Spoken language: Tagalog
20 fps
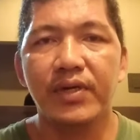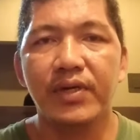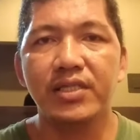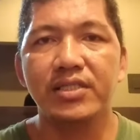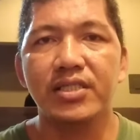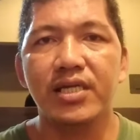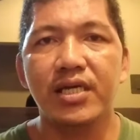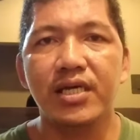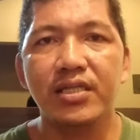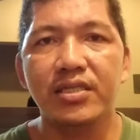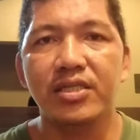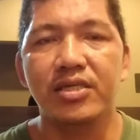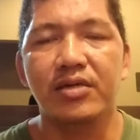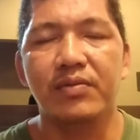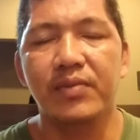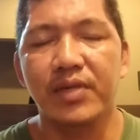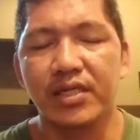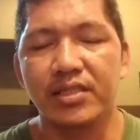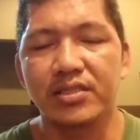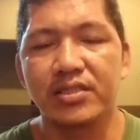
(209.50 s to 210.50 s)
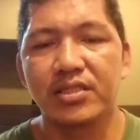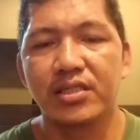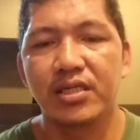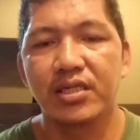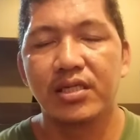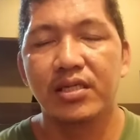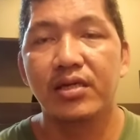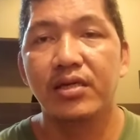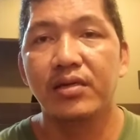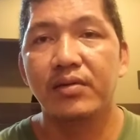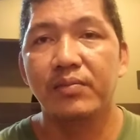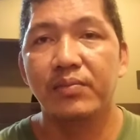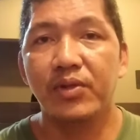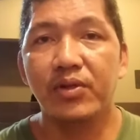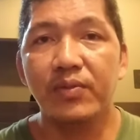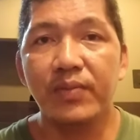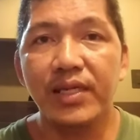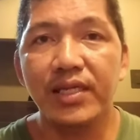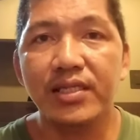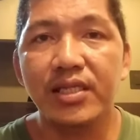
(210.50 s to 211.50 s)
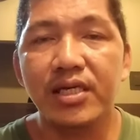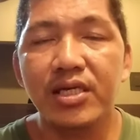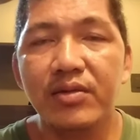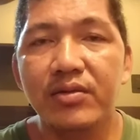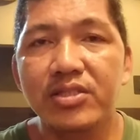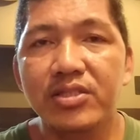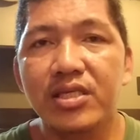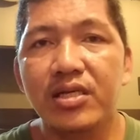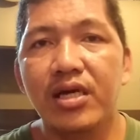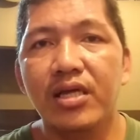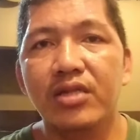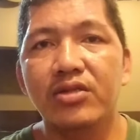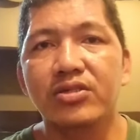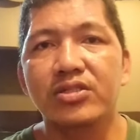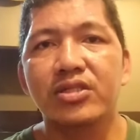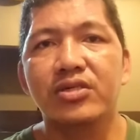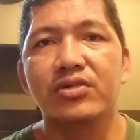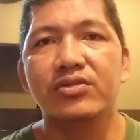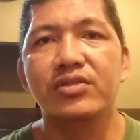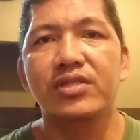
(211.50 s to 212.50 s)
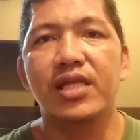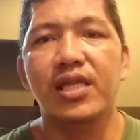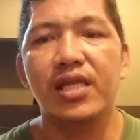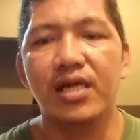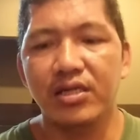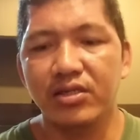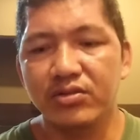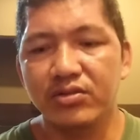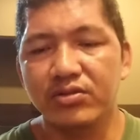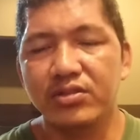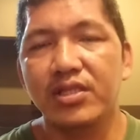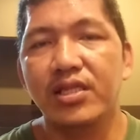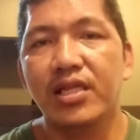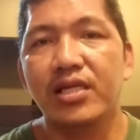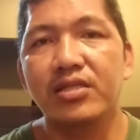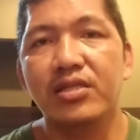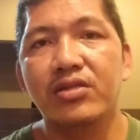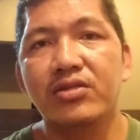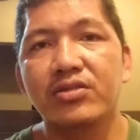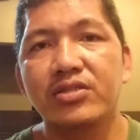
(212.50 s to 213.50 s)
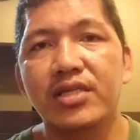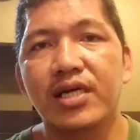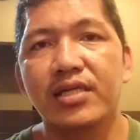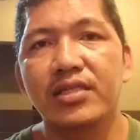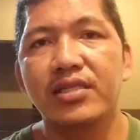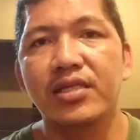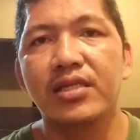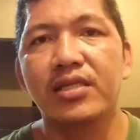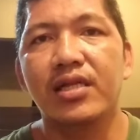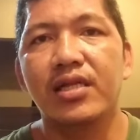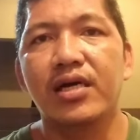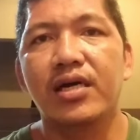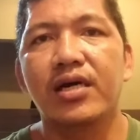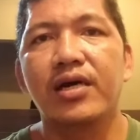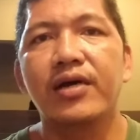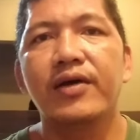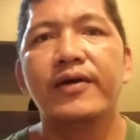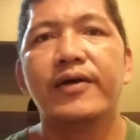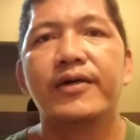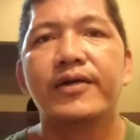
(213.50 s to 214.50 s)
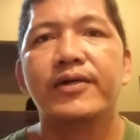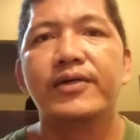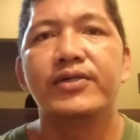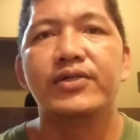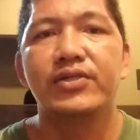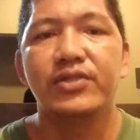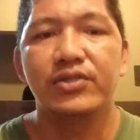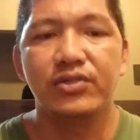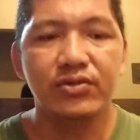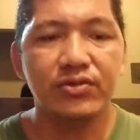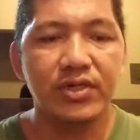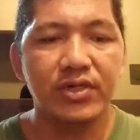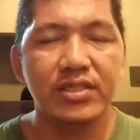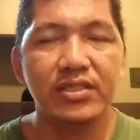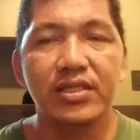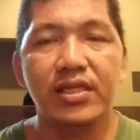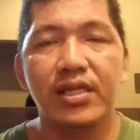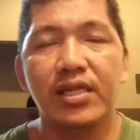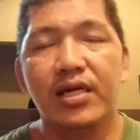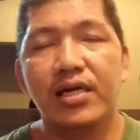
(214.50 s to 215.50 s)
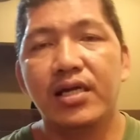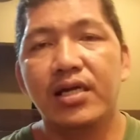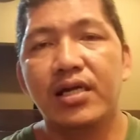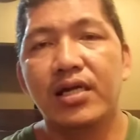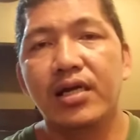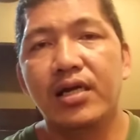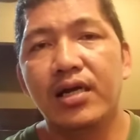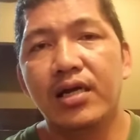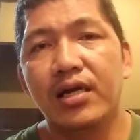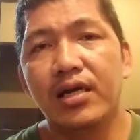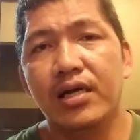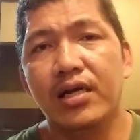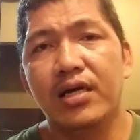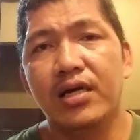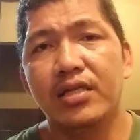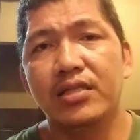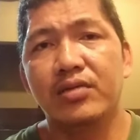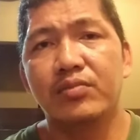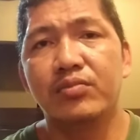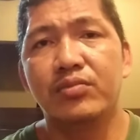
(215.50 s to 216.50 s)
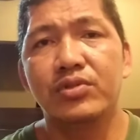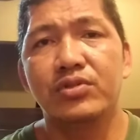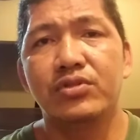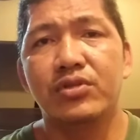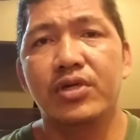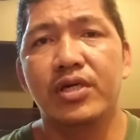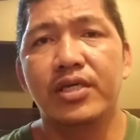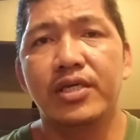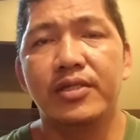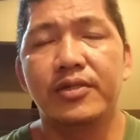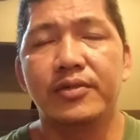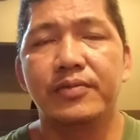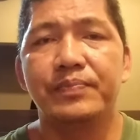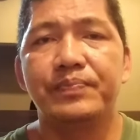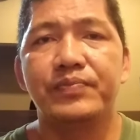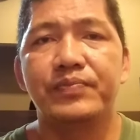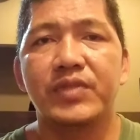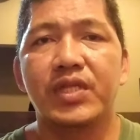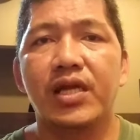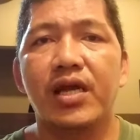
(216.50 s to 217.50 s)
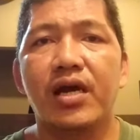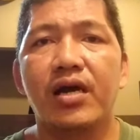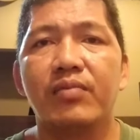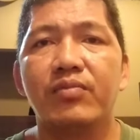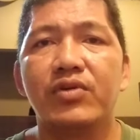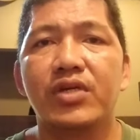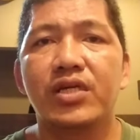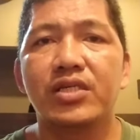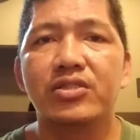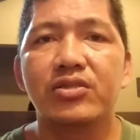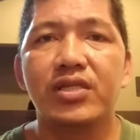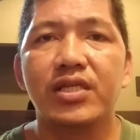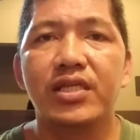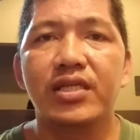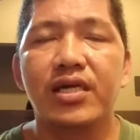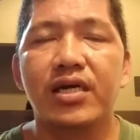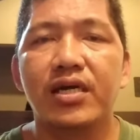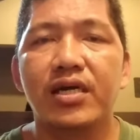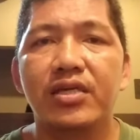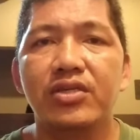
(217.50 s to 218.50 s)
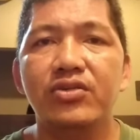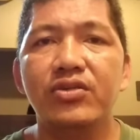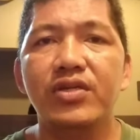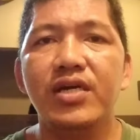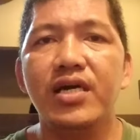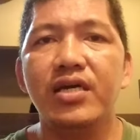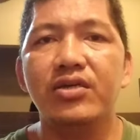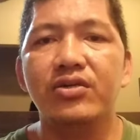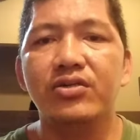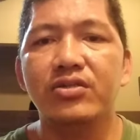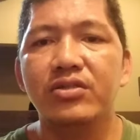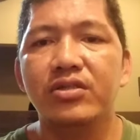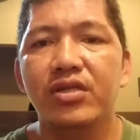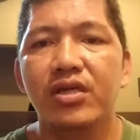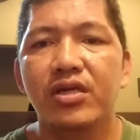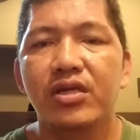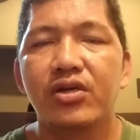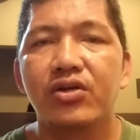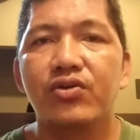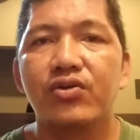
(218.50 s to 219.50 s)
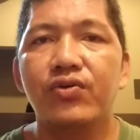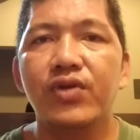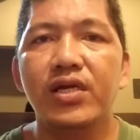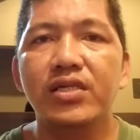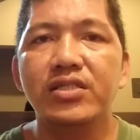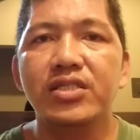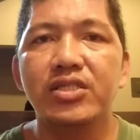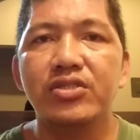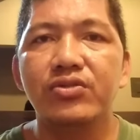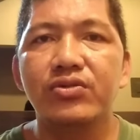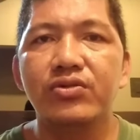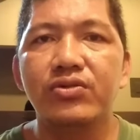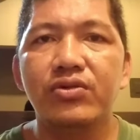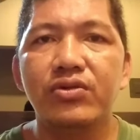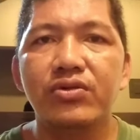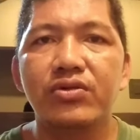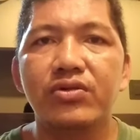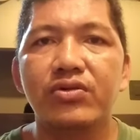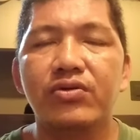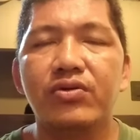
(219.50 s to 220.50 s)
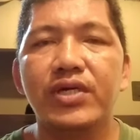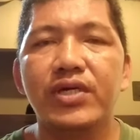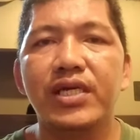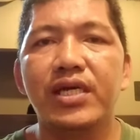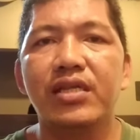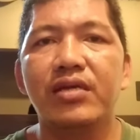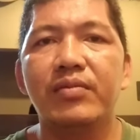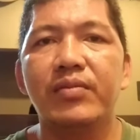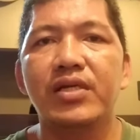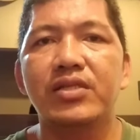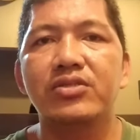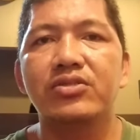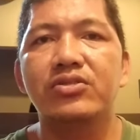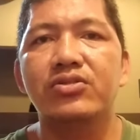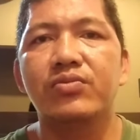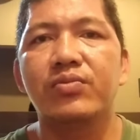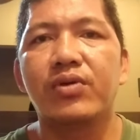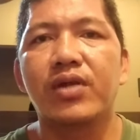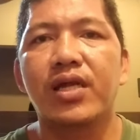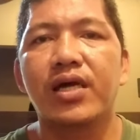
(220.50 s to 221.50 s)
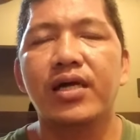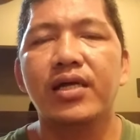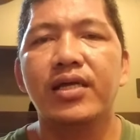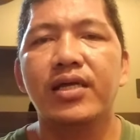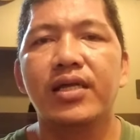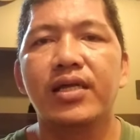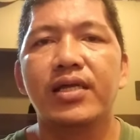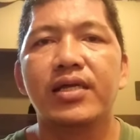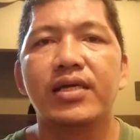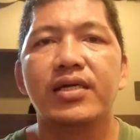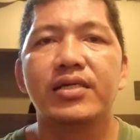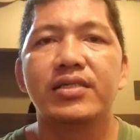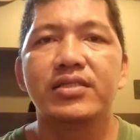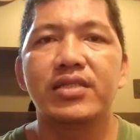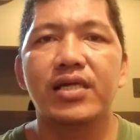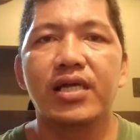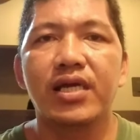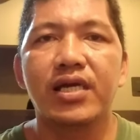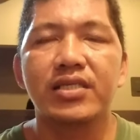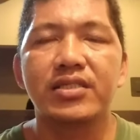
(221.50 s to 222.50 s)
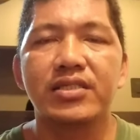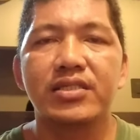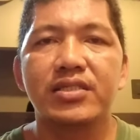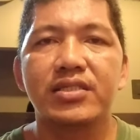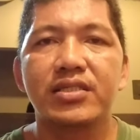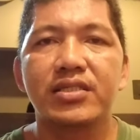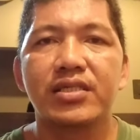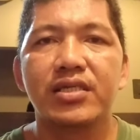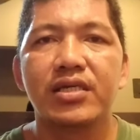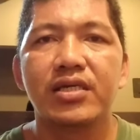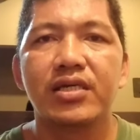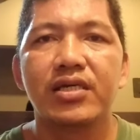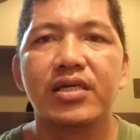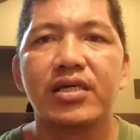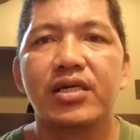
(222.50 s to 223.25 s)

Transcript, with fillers: Pag sa TMX. Pero balik tayo sa ano, sa Honda lang, yung tinatanong sa atin na yung kanilang uh, ah, tambutso ay ano, nag-aamoy gasolina. Yun na nga yun, kulang sa sunog o kaya naman sobra sa gas.